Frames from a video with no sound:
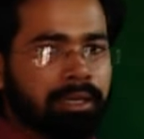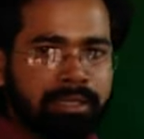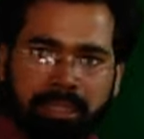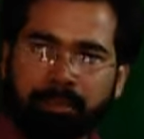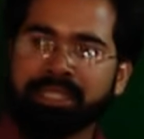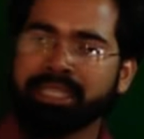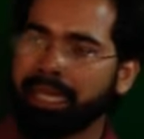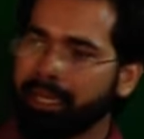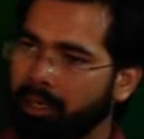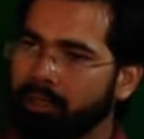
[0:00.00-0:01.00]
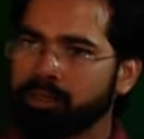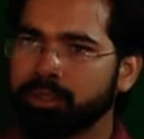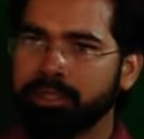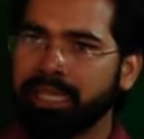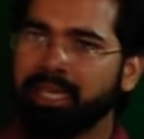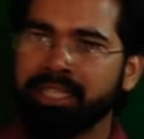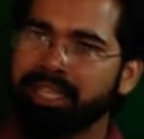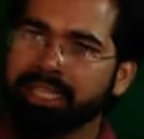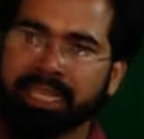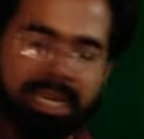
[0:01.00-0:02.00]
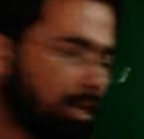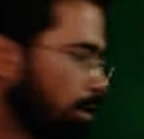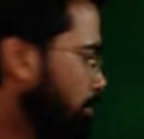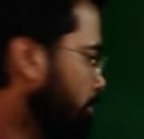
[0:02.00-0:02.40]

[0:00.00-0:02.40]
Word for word: इनके बीच का एंगल देख लीजिए कितना है